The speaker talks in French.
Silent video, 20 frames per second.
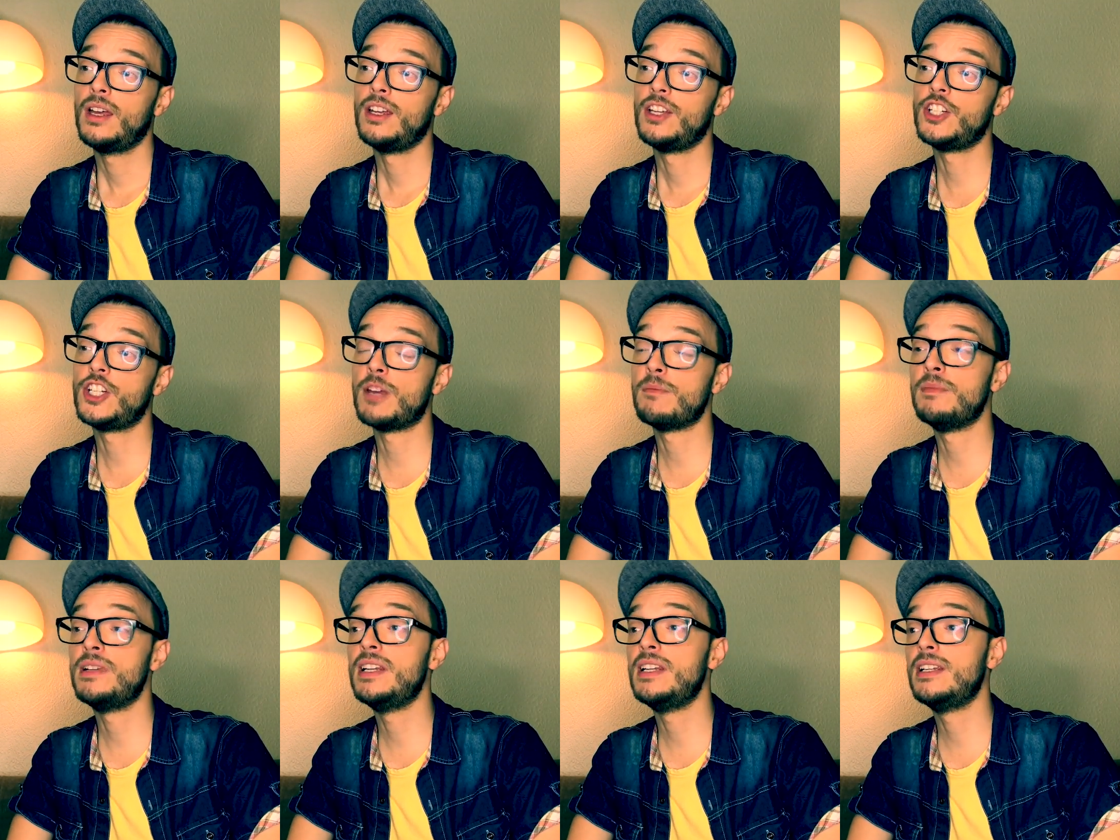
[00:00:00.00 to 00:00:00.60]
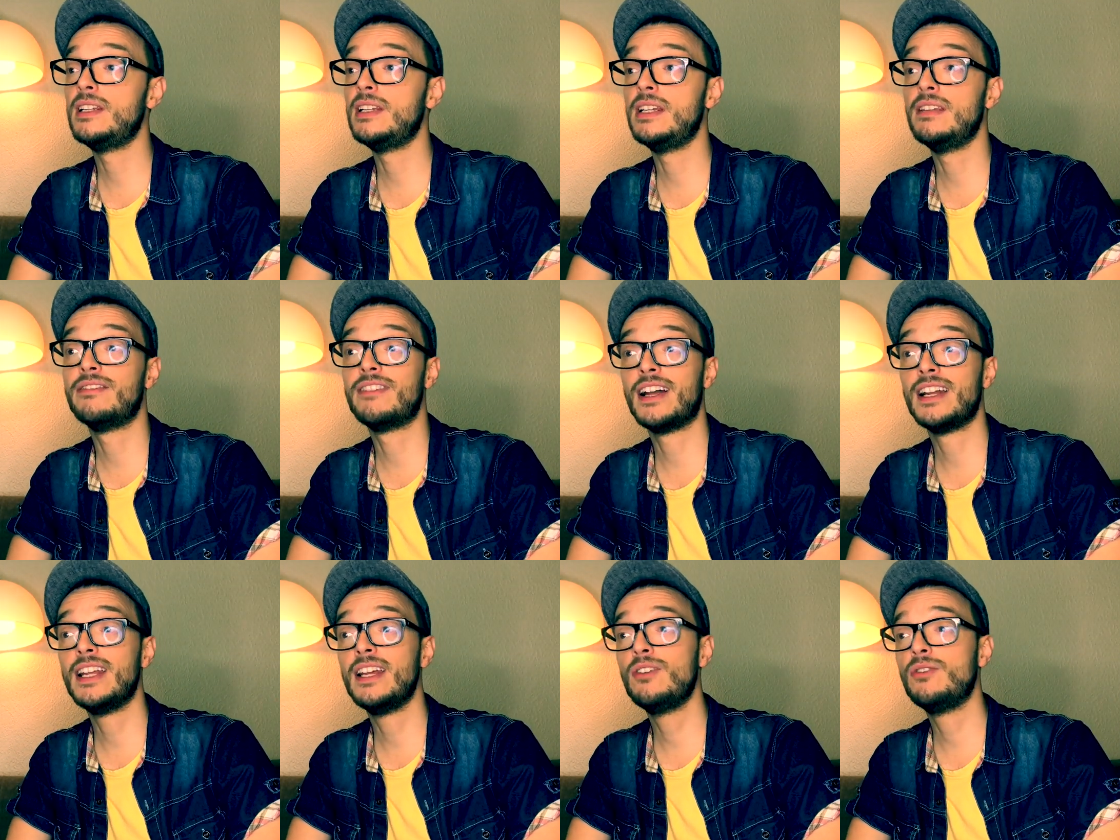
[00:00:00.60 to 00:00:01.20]
J'aime les
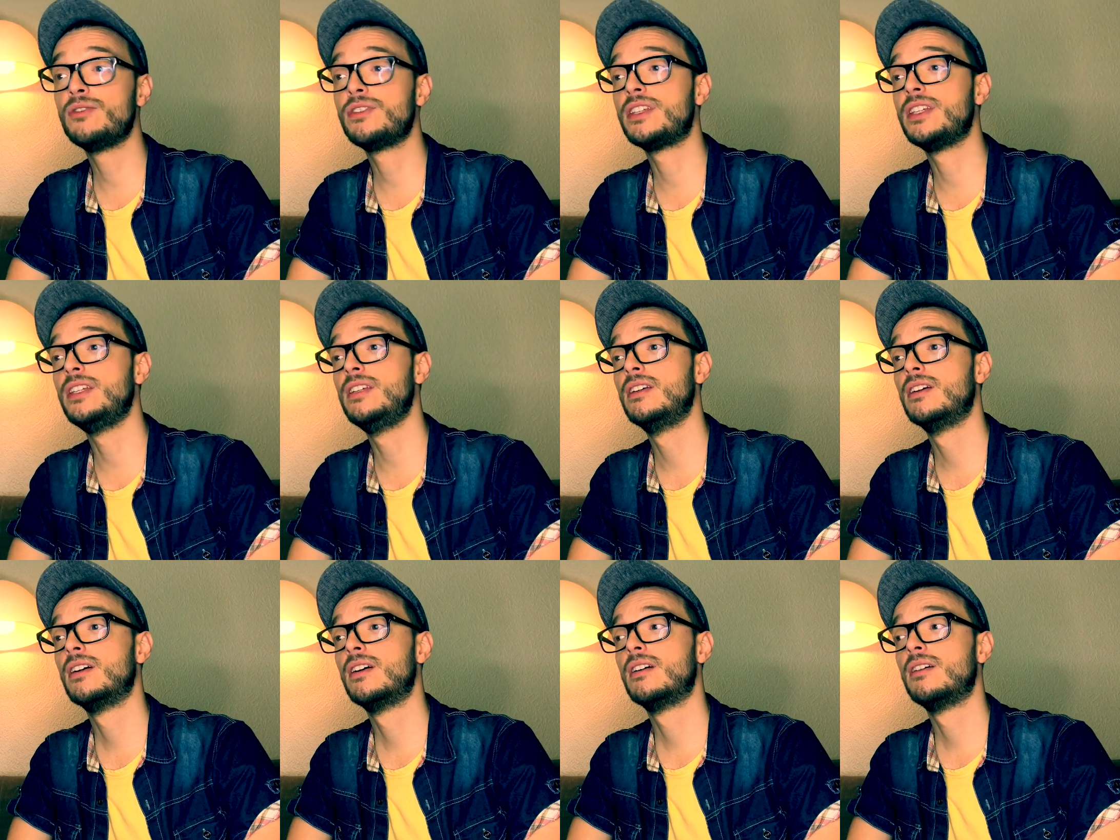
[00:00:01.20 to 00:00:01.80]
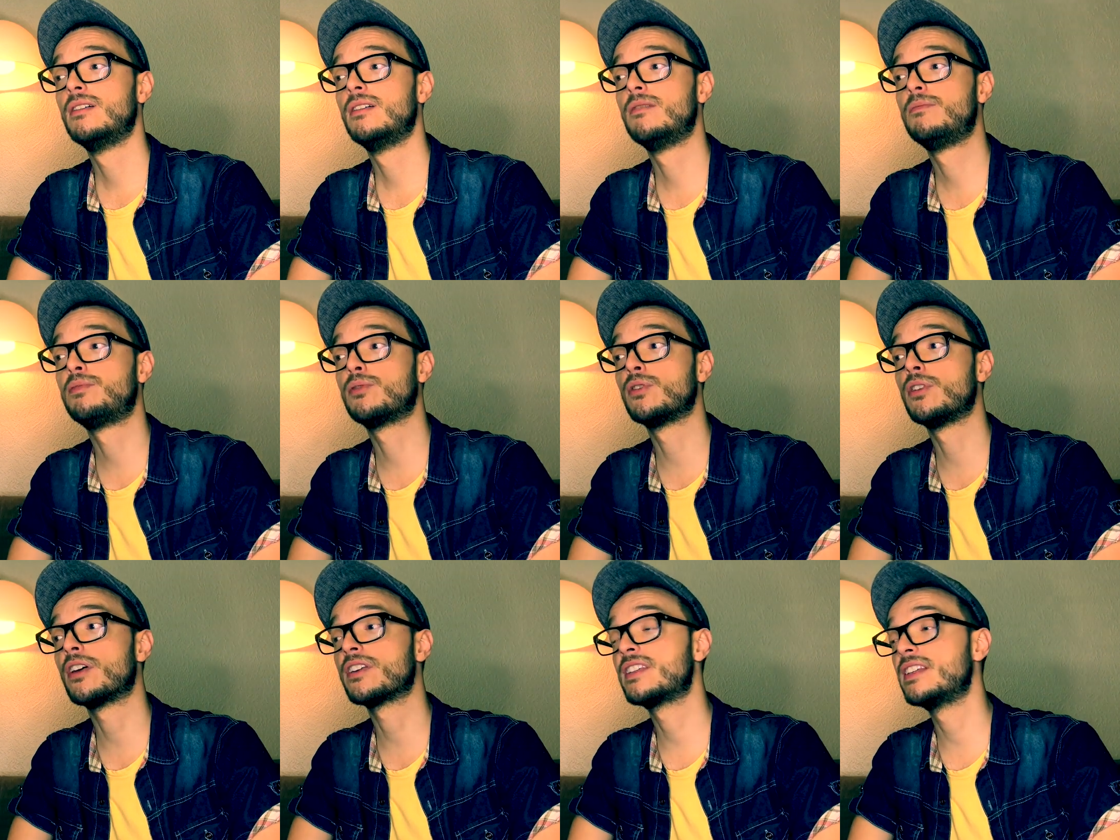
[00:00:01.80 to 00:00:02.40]
valets aussi,
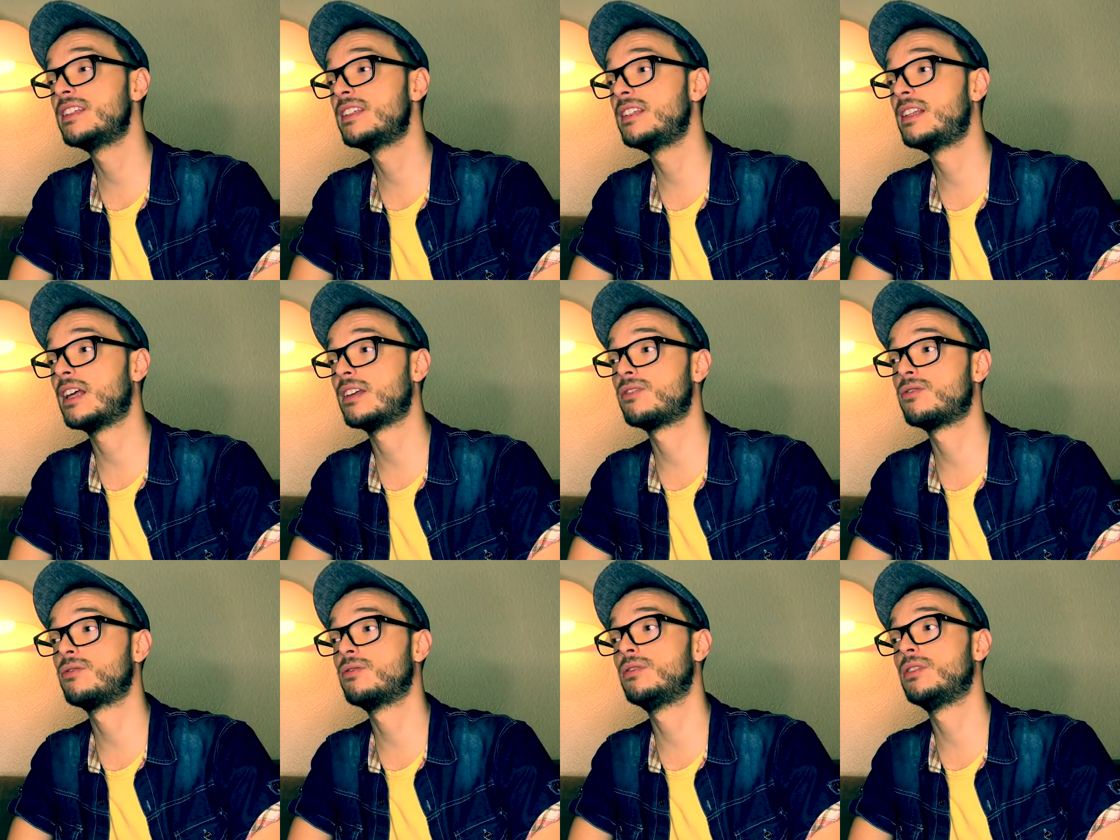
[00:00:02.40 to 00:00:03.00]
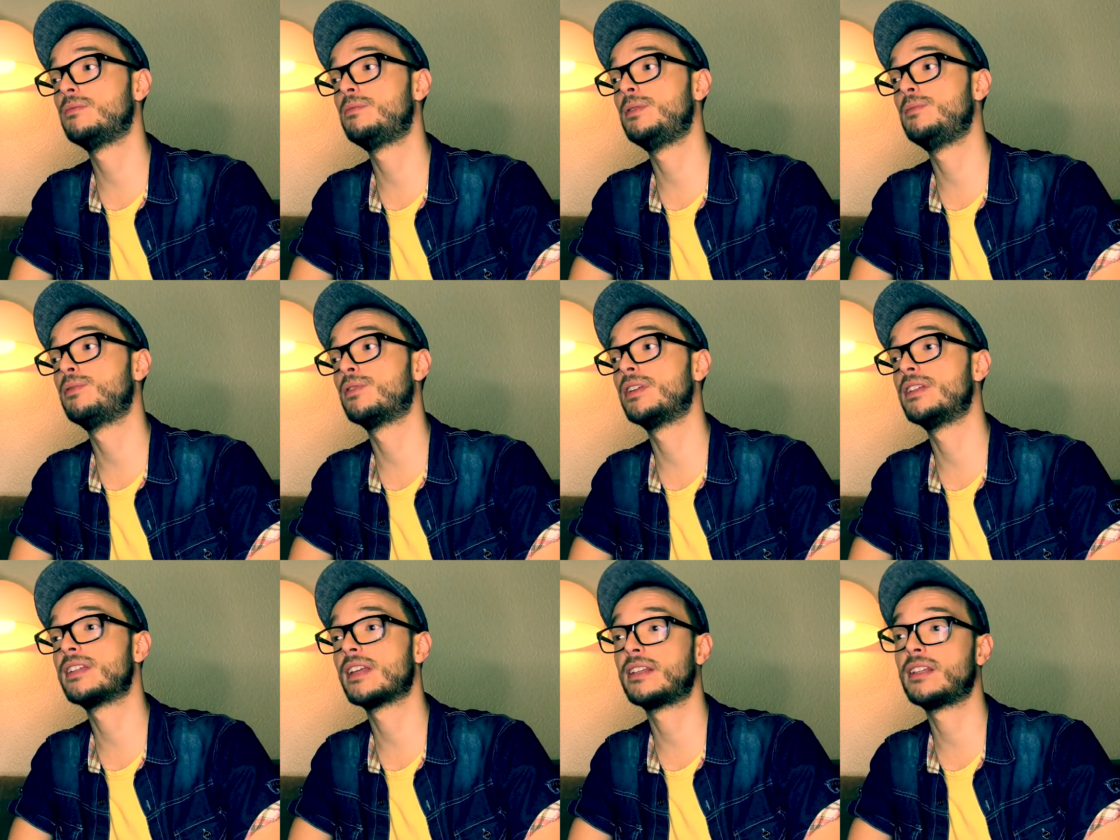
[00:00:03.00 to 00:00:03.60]
pour leurs hésitations et puis
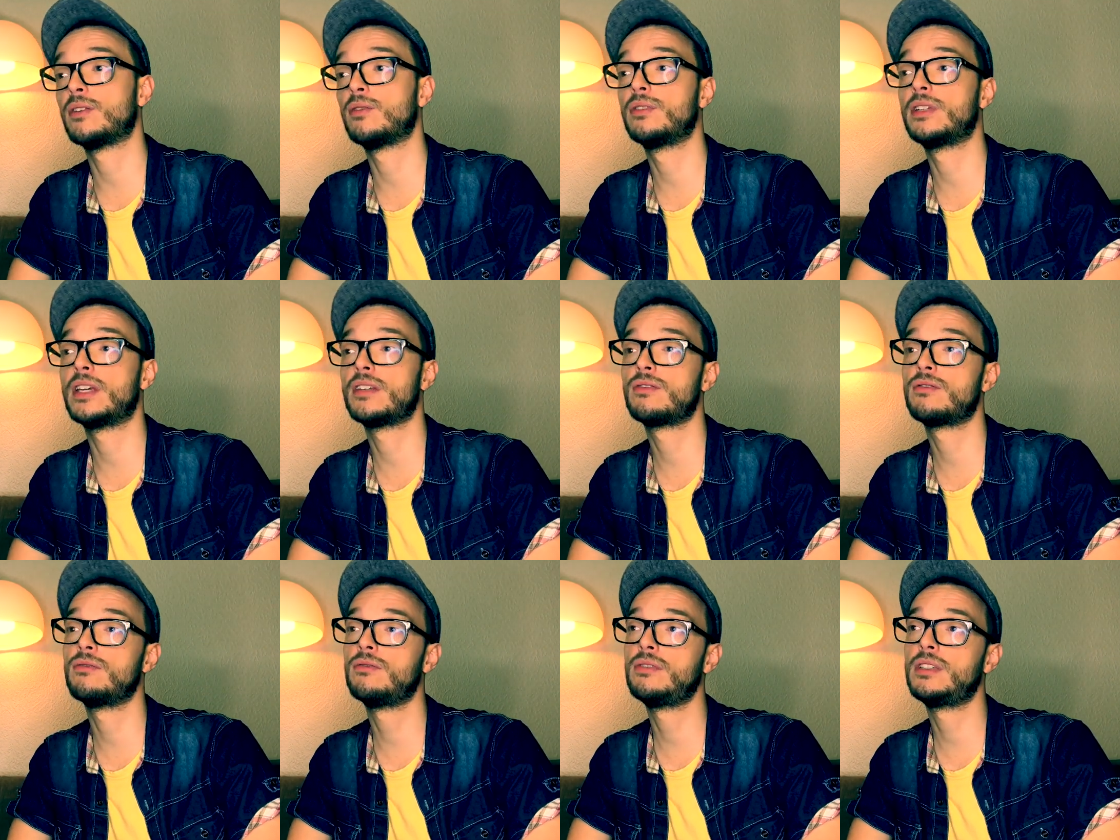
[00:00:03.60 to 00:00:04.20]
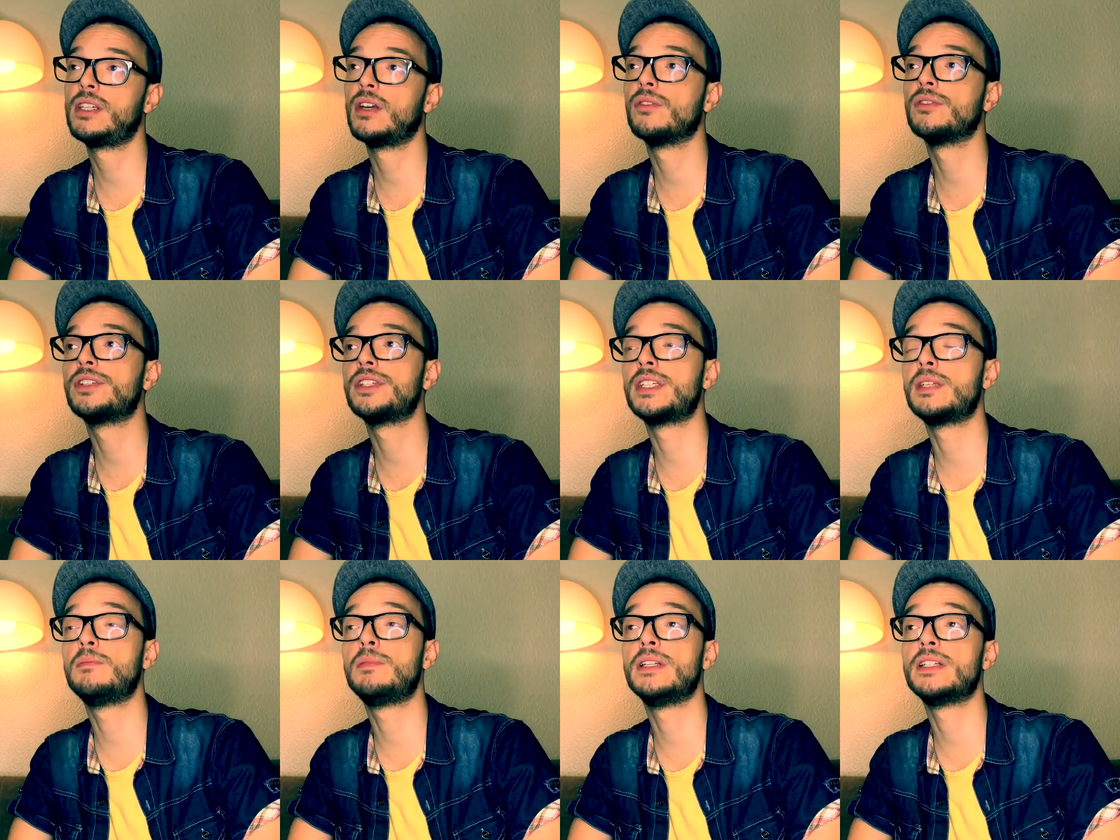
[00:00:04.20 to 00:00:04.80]
pour les interrogations qui
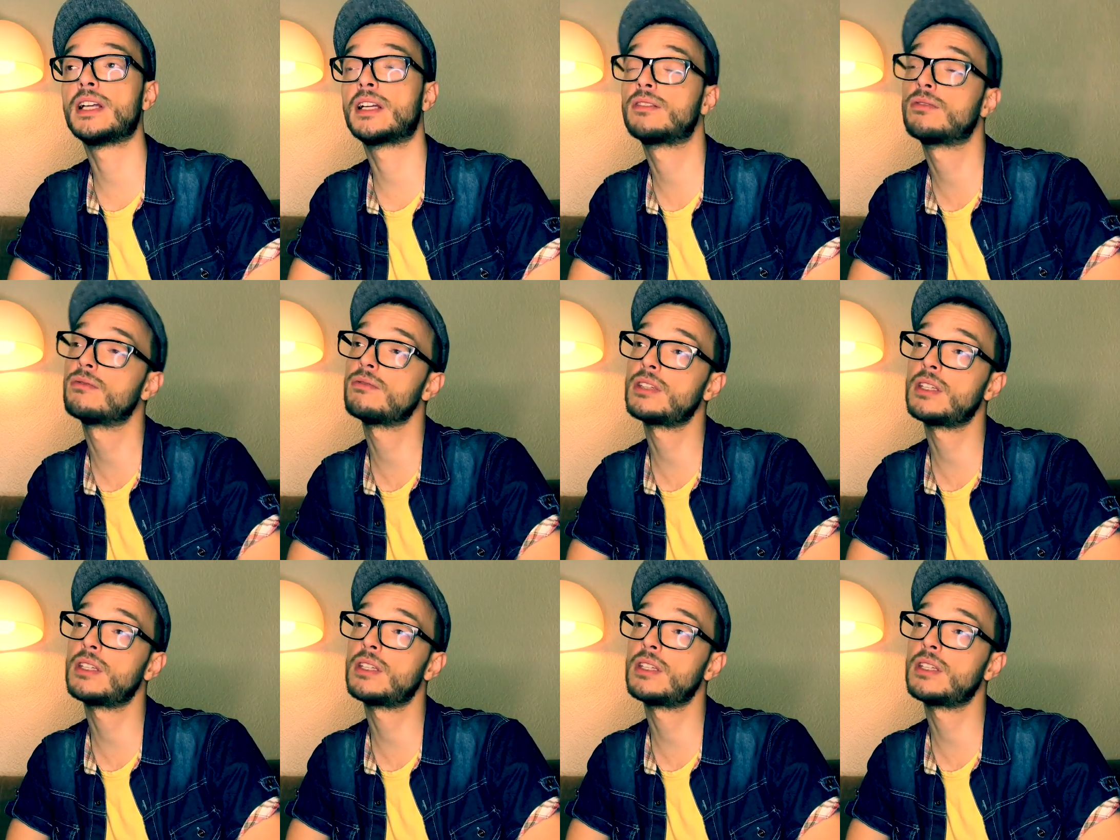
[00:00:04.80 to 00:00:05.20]
anticipent les actions,